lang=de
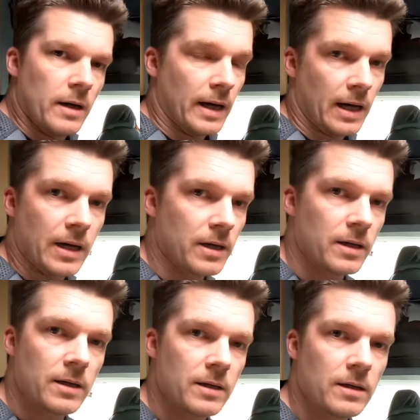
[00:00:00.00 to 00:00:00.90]
Ja,
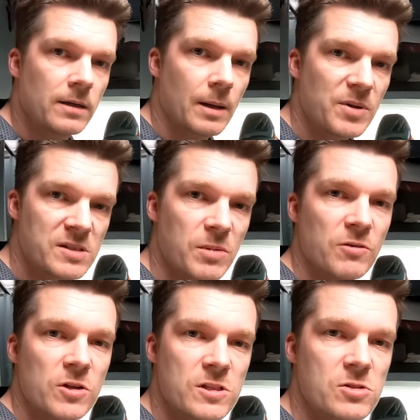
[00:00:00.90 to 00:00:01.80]
ich habe jetzt mal
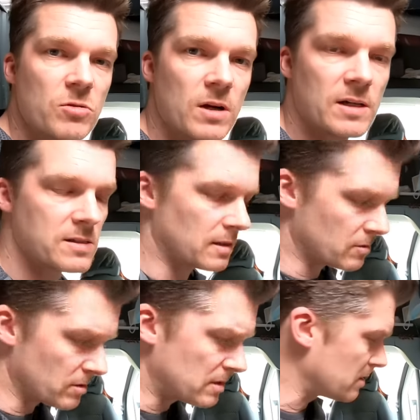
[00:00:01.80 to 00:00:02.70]
wirklich zugelassen,
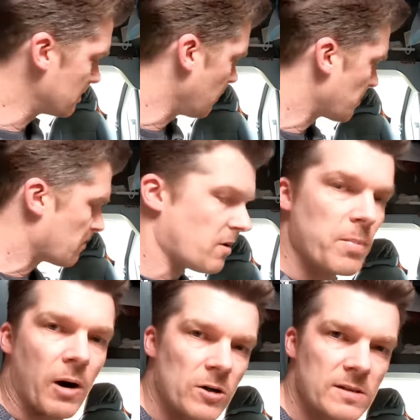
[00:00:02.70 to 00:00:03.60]
also ist jetzt
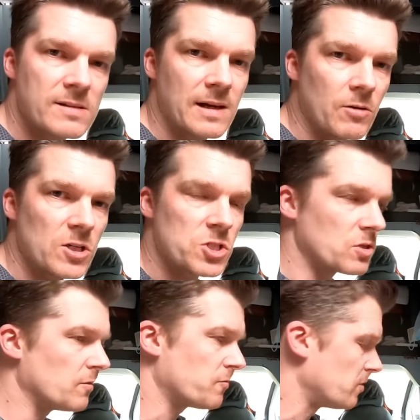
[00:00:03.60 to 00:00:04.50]
verbrauchter
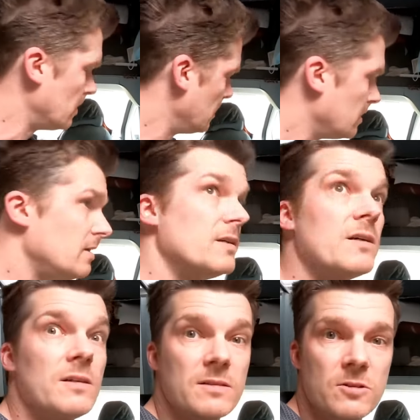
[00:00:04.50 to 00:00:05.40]
Sauerstoff.
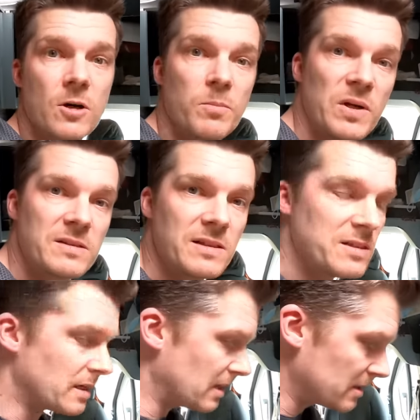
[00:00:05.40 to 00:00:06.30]
Hier ist komplett
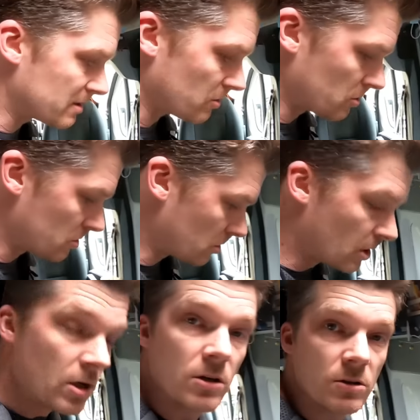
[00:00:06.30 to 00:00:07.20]
dicht alles und
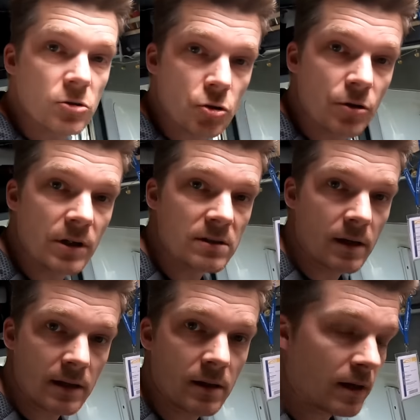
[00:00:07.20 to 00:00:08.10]
es ist schön, dass
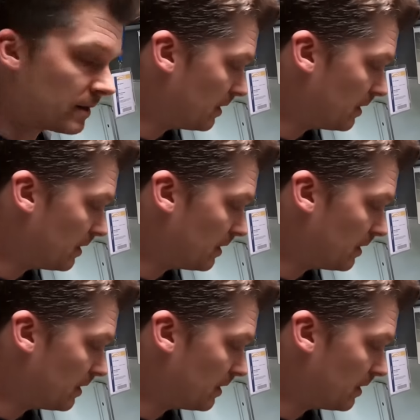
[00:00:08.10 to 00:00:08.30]
er einen daran